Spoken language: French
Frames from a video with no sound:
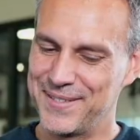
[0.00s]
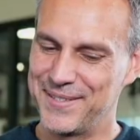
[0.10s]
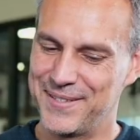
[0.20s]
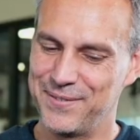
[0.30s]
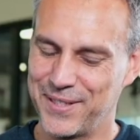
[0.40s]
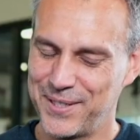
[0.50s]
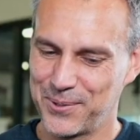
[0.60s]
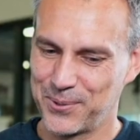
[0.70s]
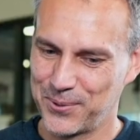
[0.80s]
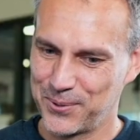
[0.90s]
c'est vrai
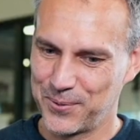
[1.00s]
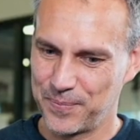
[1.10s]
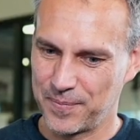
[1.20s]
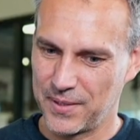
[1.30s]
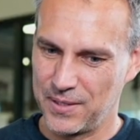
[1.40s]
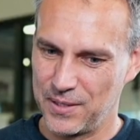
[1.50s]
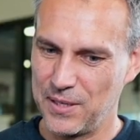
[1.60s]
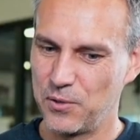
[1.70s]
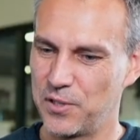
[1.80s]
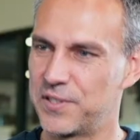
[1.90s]
que hum,
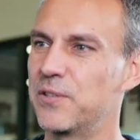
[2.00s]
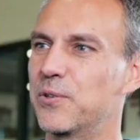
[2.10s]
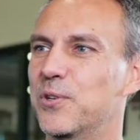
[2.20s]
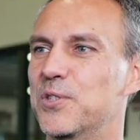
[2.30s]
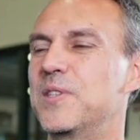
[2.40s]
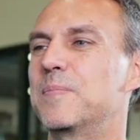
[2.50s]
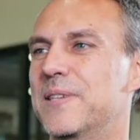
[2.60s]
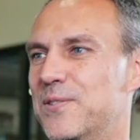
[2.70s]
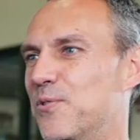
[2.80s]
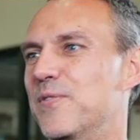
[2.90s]
là, on est en salle de CrossFit
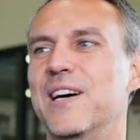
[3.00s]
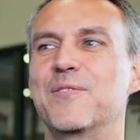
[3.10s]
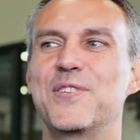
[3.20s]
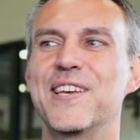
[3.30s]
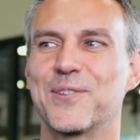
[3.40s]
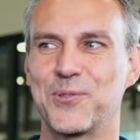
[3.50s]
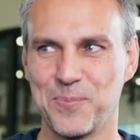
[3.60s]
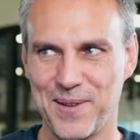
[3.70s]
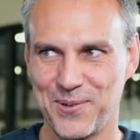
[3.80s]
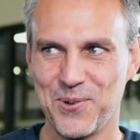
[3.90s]
parce qu'on va y revenir dans ton
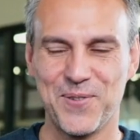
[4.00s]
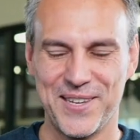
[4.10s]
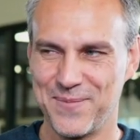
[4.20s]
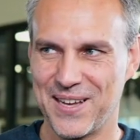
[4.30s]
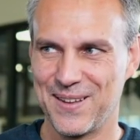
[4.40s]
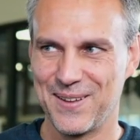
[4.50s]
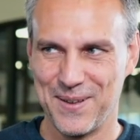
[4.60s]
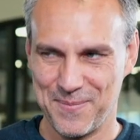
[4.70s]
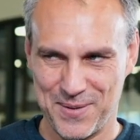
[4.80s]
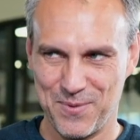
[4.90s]
parcours, on va démarrer un
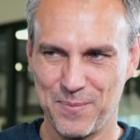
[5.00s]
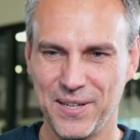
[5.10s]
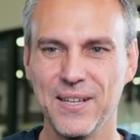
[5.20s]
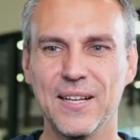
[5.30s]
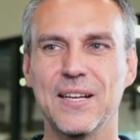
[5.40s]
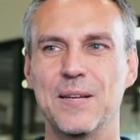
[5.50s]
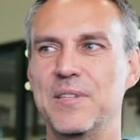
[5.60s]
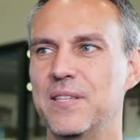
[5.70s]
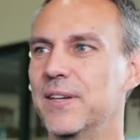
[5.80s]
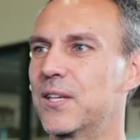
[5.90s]
petit peu après. Mais
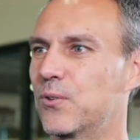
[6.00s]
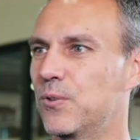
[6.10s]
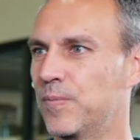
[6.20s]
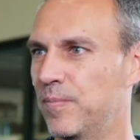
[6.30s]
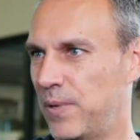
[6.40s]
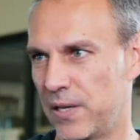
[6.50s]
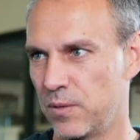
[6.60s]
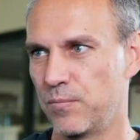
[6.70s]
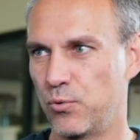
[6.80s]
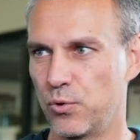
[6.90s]
c'est vrai que, hum, par
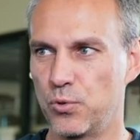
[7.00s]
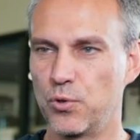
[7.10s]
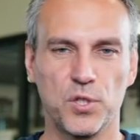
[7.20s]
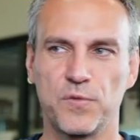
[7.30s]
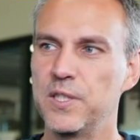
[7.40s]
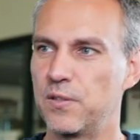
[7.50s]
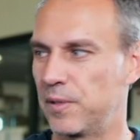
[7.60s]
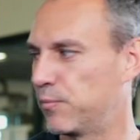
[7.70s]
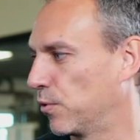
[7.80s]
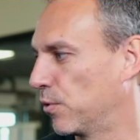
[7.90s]
exemple, pour du CrossFit,
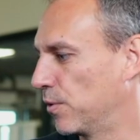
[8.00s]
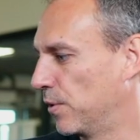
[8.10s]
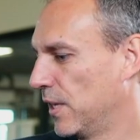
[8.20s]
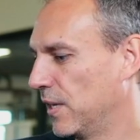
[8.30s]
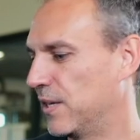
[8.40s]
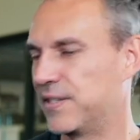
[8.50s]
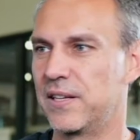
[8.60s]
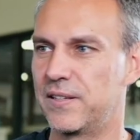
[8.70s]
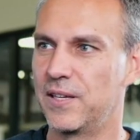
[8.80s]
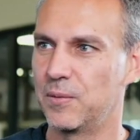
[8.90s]
enfin pour les
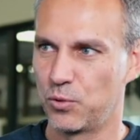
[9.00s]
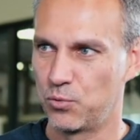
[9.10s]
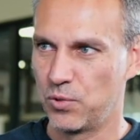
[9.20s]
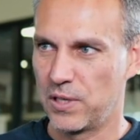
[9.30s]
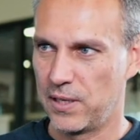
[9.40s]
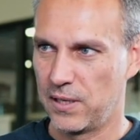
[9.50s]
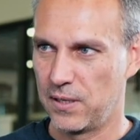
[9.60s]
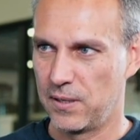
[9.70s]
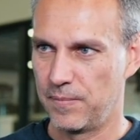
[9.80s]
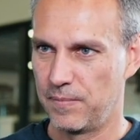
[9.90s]
haltères, pour toute
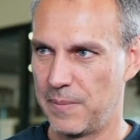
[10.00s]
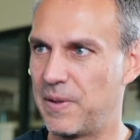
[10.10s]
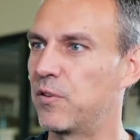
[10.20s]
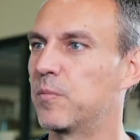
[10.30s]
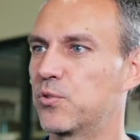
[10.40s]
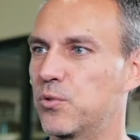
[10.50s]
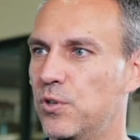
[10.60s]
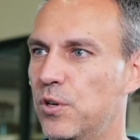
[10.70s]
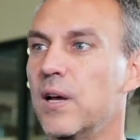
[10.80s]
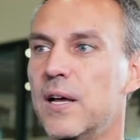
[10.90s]
la, hum, performance du
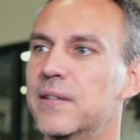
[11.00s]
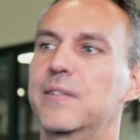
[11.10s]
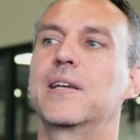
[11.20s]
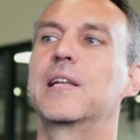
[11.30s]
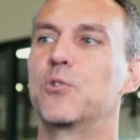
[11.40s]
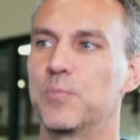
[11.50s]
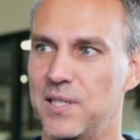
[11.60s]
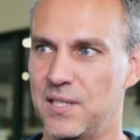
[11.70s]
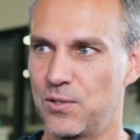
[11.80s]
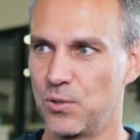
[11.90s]
corps, tu as de la
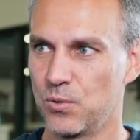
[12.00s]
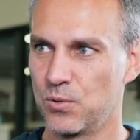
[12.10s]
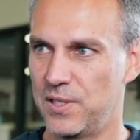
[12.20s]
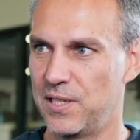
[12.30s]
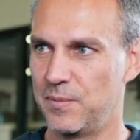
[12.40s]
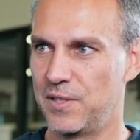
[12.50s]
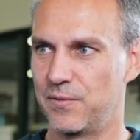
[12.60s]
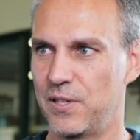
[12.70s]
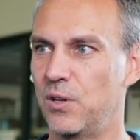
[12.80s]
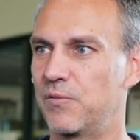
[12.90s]
compétition, tu de la mise en
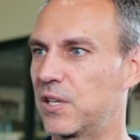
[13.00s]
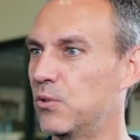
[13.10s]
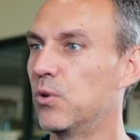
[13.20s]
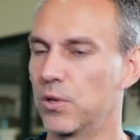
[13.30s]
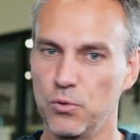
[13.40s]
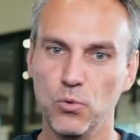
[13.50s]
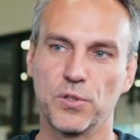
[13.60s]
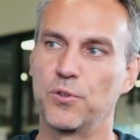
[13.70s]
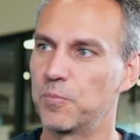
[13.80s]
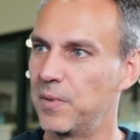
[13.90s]
valeur. Et fait que nous, nous, en
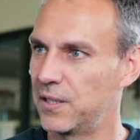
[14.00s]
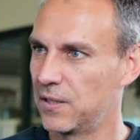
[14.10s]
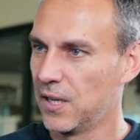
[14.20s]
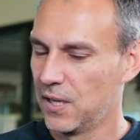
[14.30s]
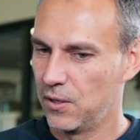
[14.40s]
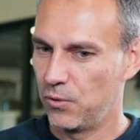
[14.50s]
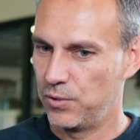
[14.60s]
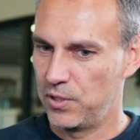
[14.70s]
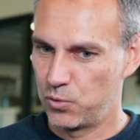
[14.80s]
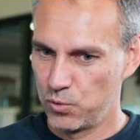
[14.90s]
tant que mec,
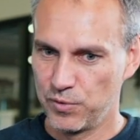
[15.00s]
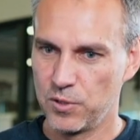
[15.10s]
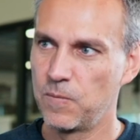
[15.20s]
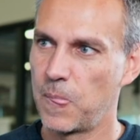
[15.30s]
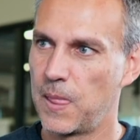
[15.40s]
on est souvent